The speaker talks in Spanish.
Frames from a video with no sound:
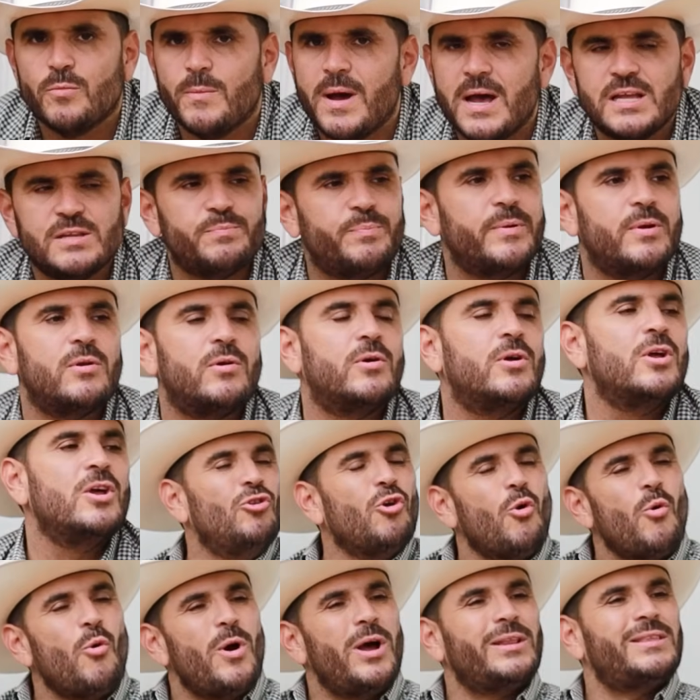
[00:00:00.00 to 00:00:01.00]
más, pero no
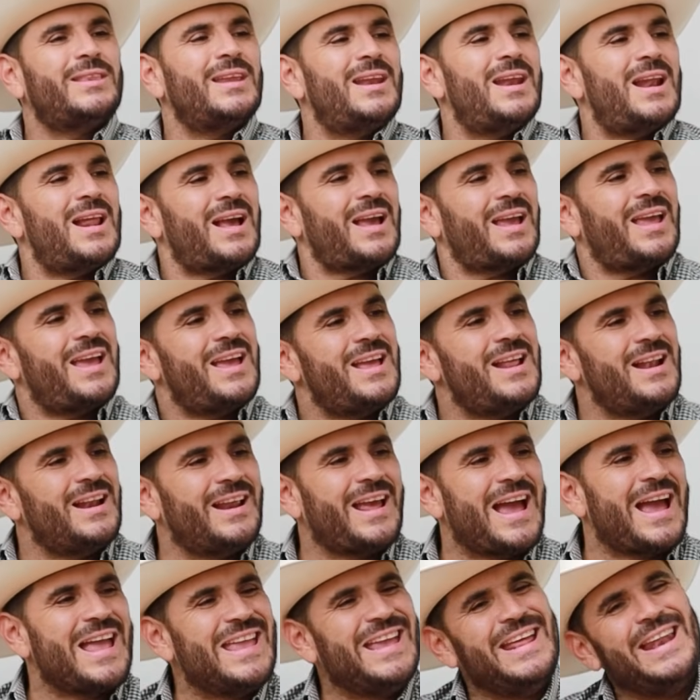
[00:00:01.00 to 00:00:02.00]
voy a tener aquel
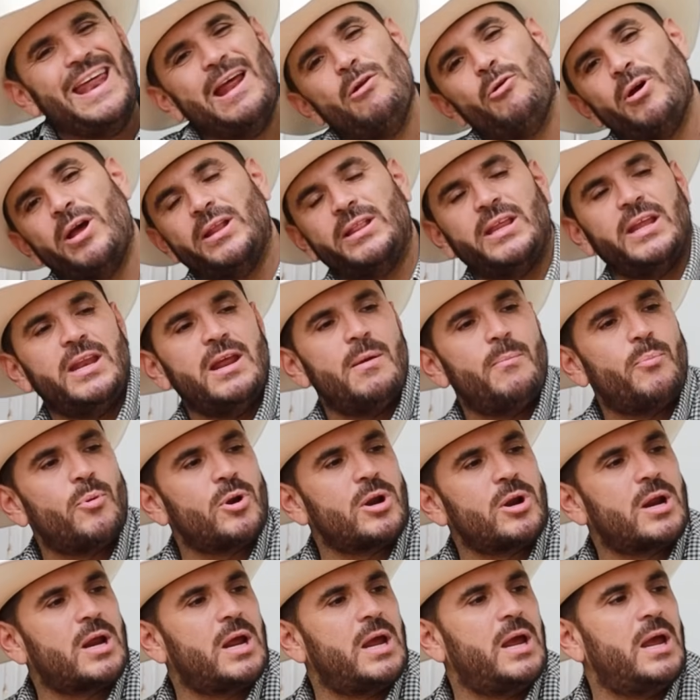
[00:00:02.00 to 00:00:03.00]
gallinero que tenía
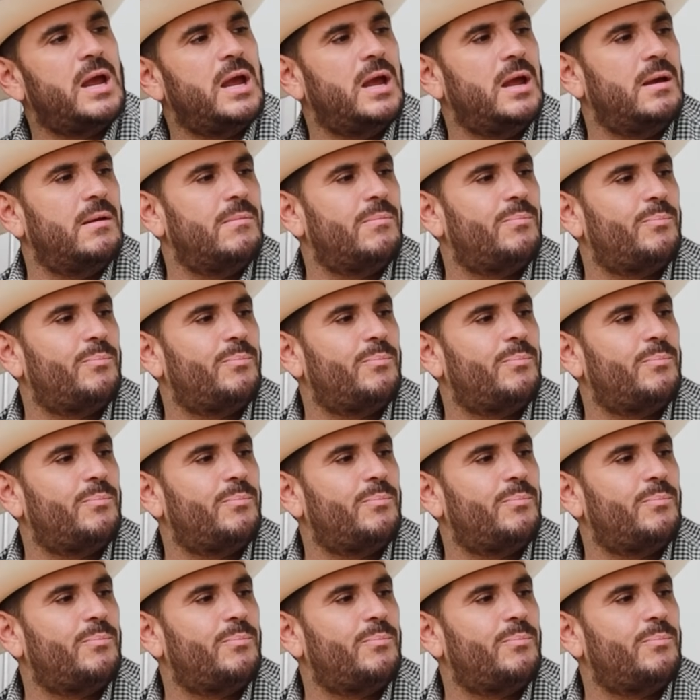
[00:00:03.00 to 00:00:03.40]
porque,